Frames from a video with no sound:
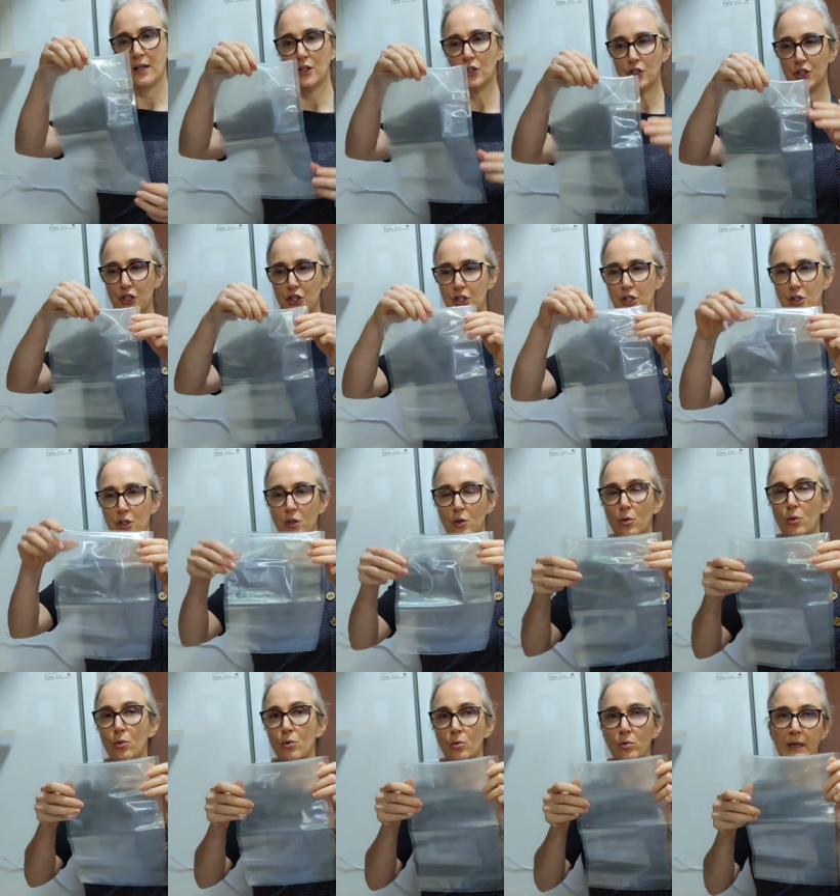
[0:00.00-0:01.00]
de
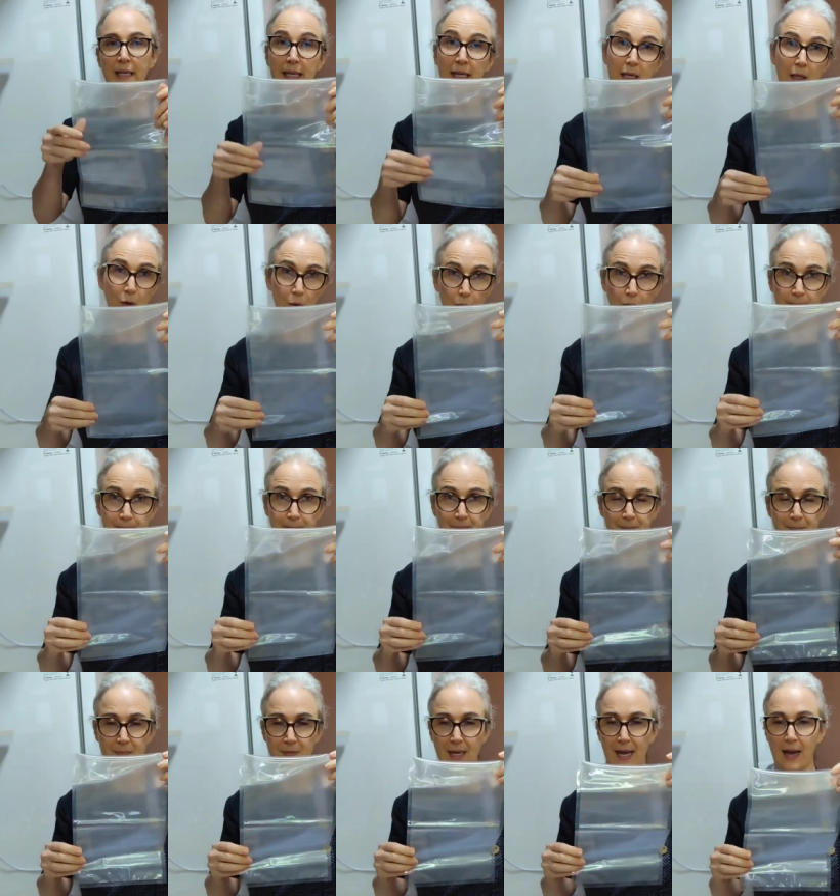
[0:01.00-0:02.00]
1 quilo
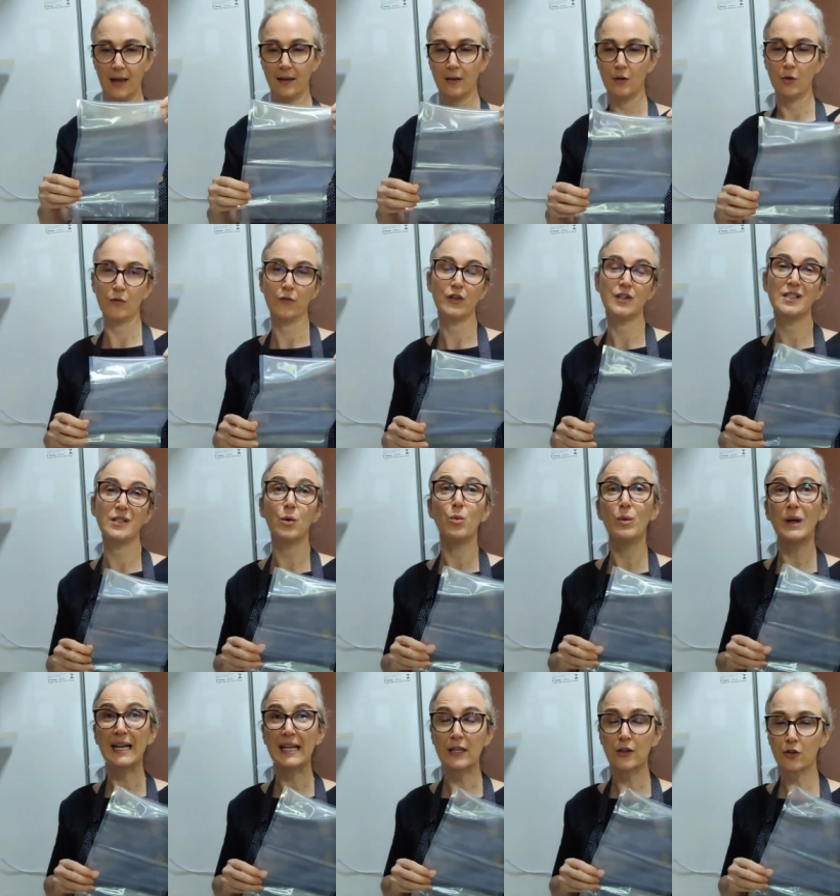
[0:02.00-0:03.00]
tá? Não vou dizer
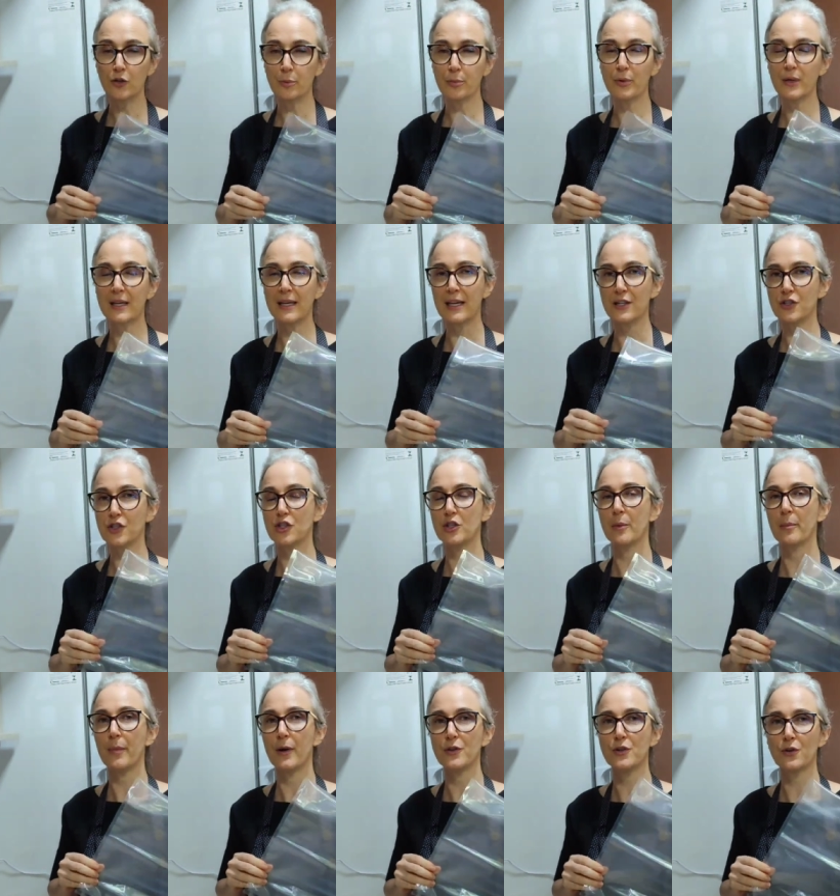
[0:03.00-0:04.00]
um litro porque a gente
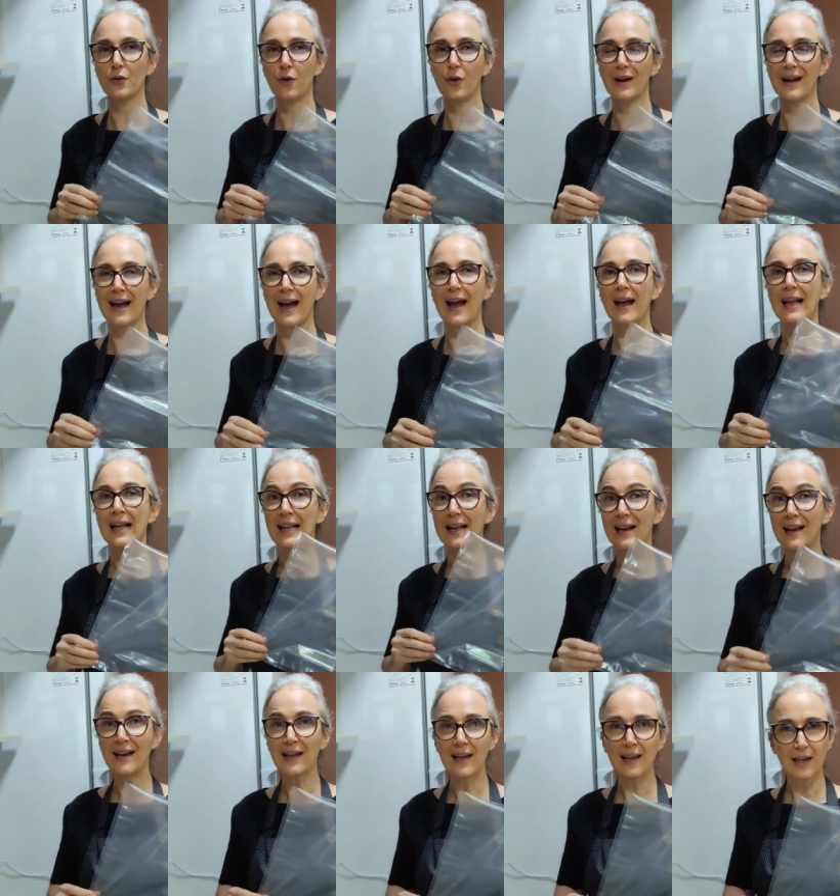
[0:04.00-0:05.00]
não pode colocar
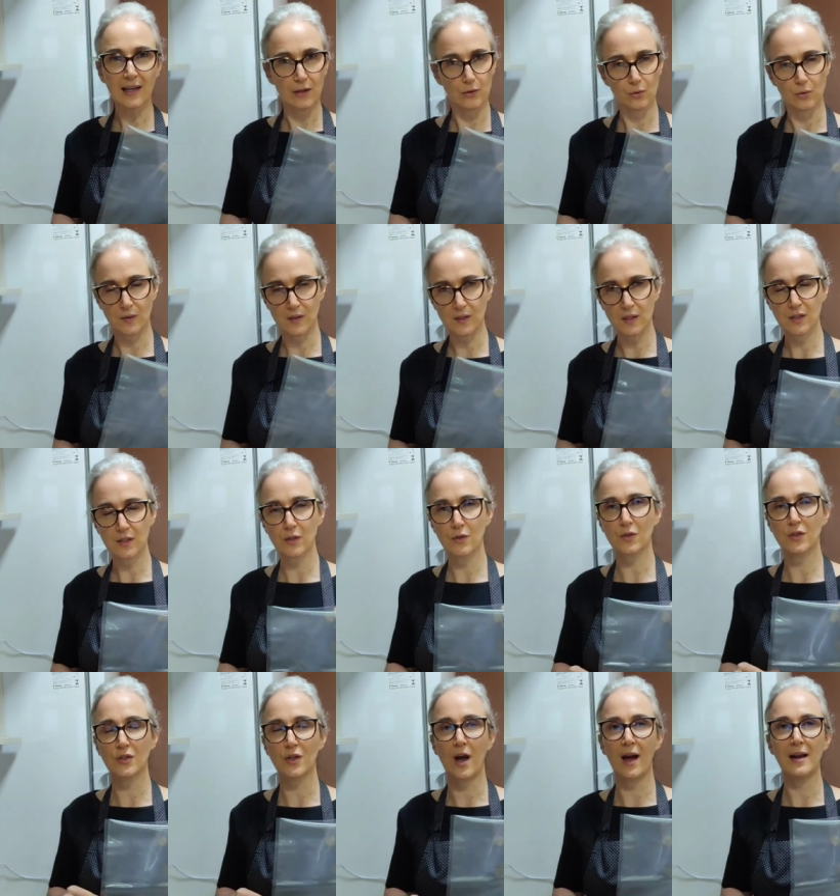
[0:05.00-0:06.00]
líquidos,
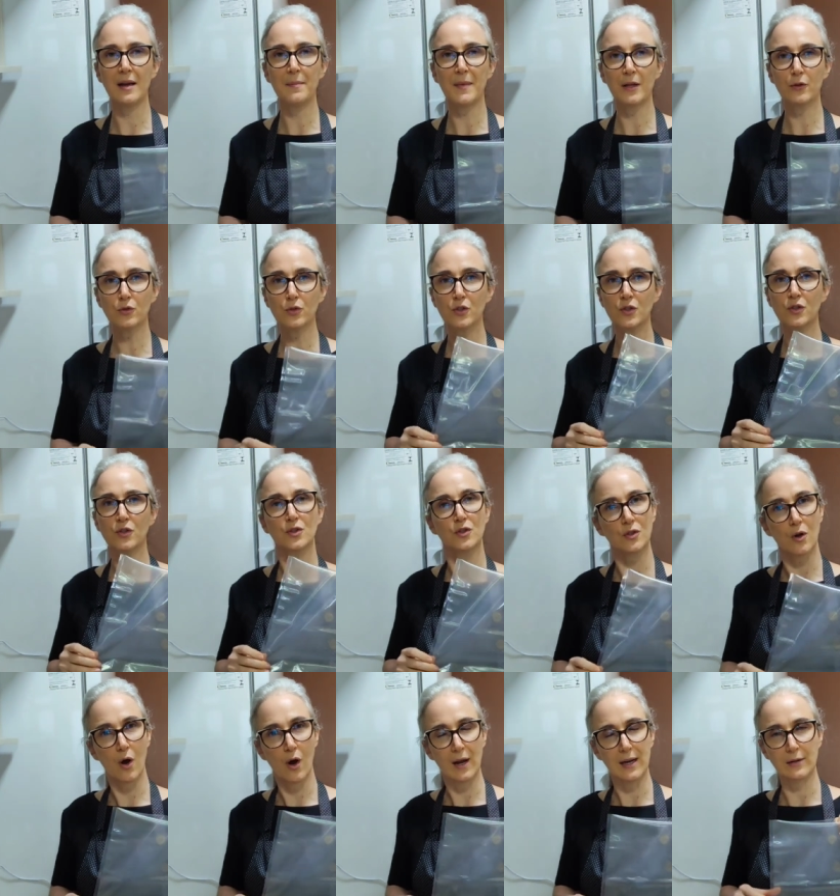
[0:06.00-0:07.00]
são só alimentos
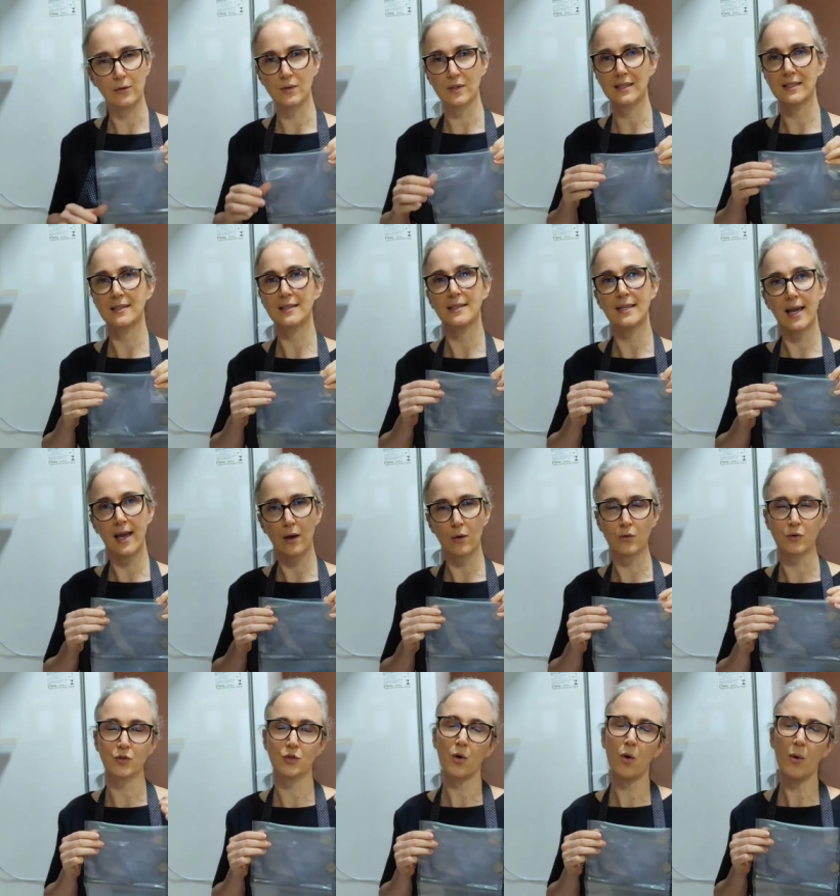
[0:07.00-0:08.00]
sólidos,
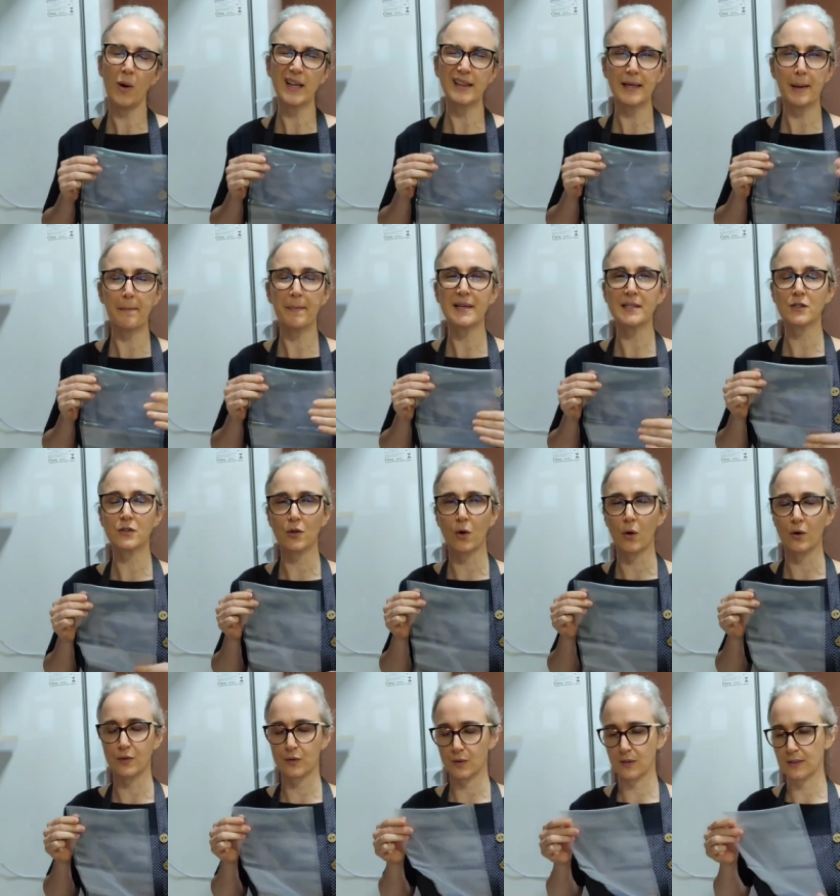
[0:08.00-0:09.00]
secos ou até
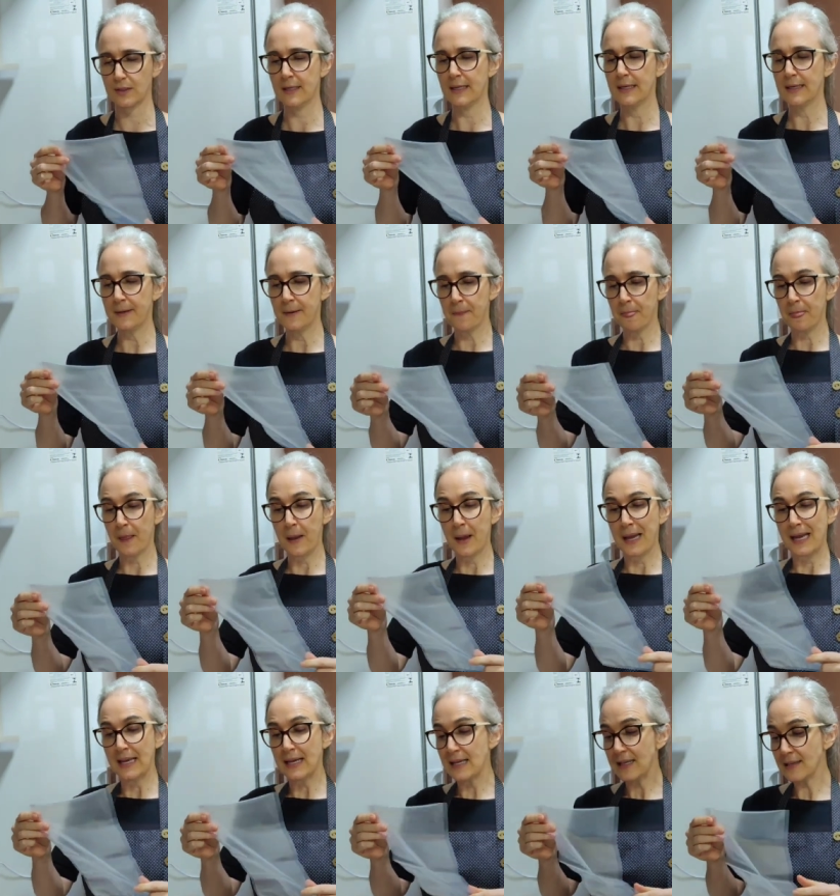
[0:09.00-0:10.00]
pastosos.
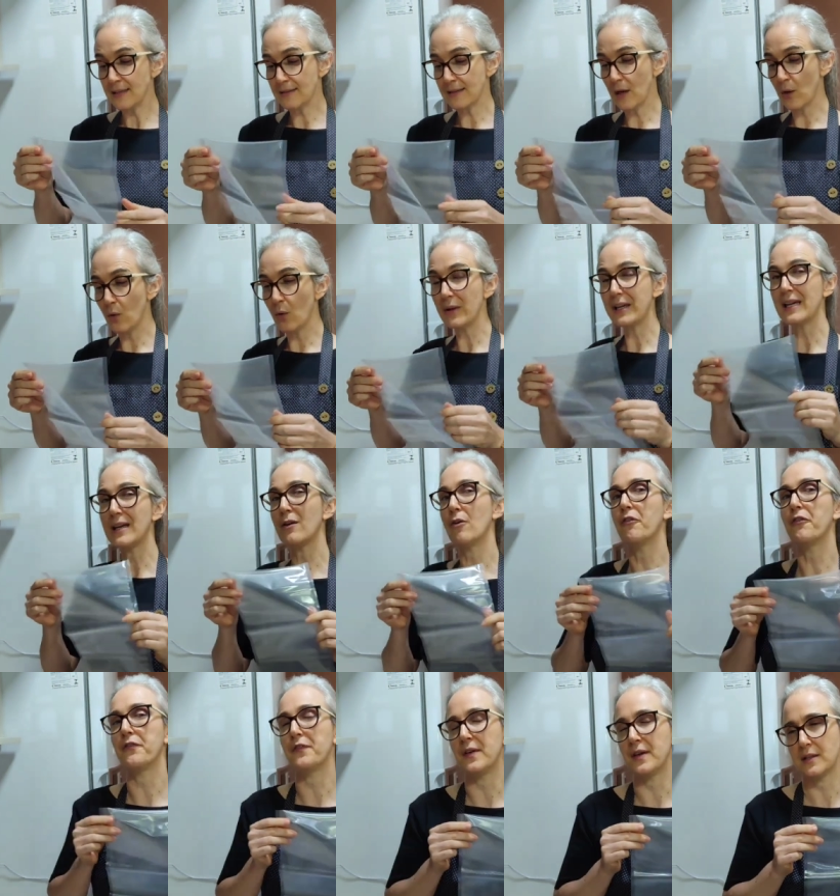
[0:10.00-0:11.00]
Então, o que, que
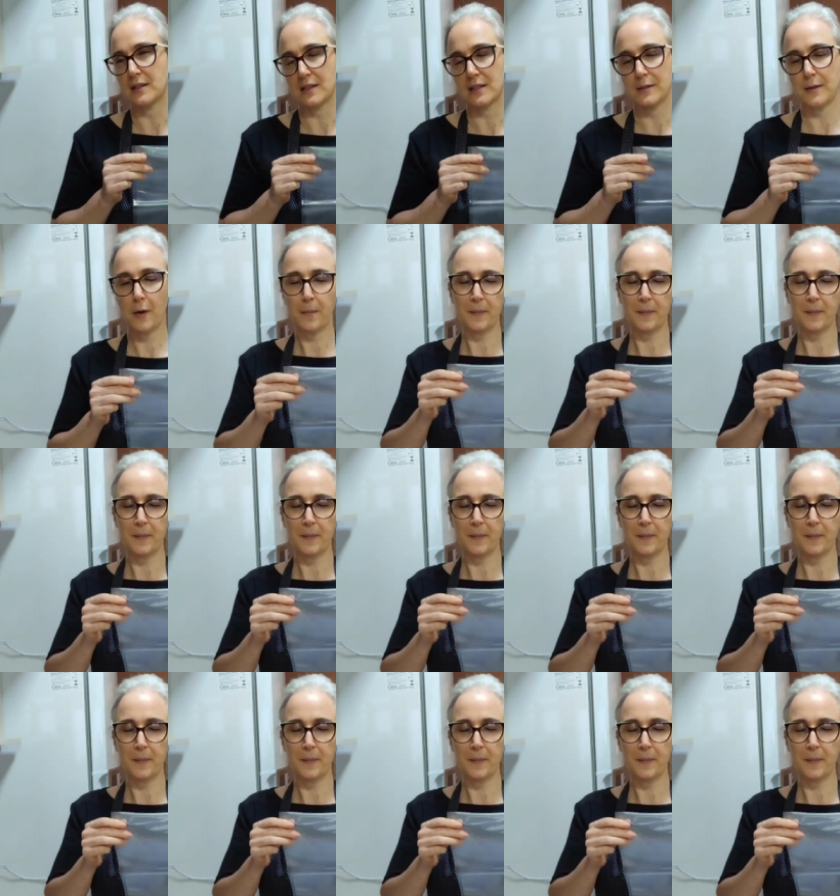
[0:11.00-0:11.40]
eu fiz?